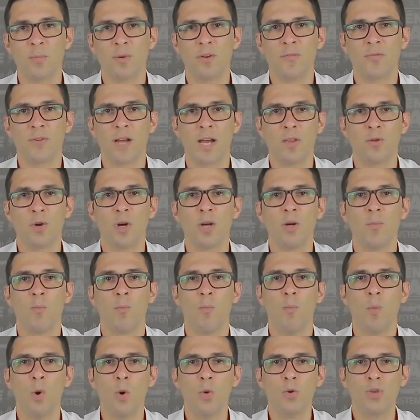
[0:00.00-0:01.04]
amplificador
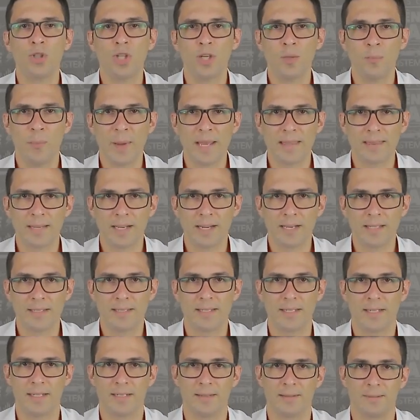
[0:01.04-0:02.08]

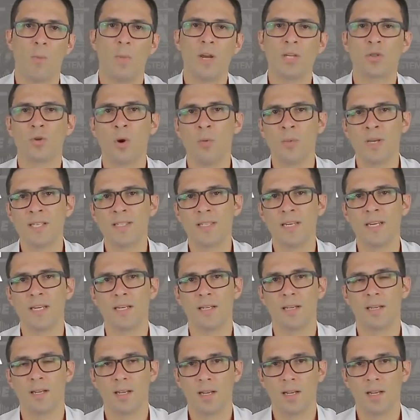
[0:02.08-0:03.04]
multi-impedância. Mas como assim?